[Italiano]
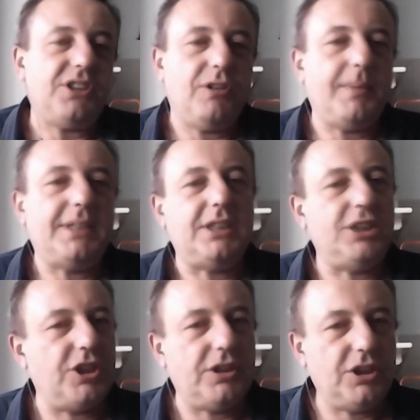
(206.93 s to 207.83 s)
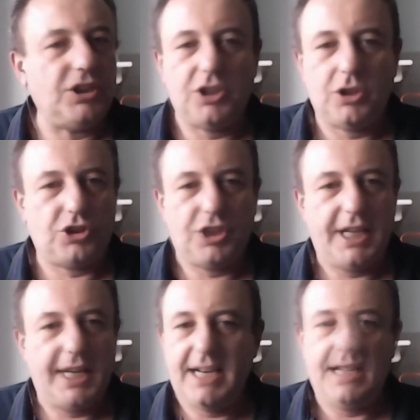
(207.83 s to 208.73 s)
effettivamente di gente in giro
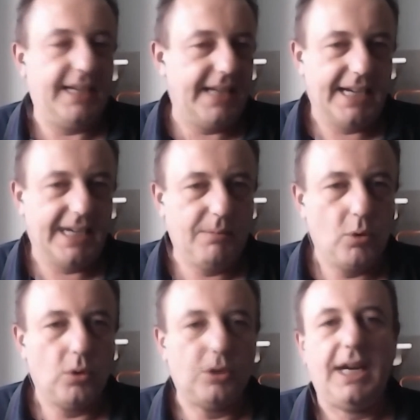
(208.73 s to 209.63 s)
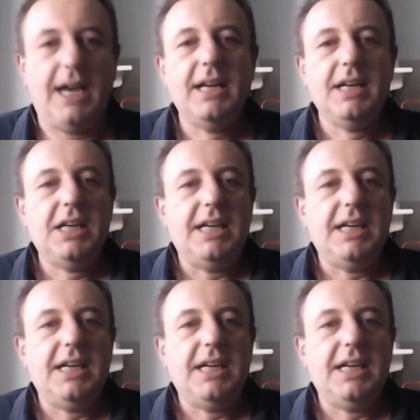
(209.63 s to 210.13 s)
ce n'era e anche molta.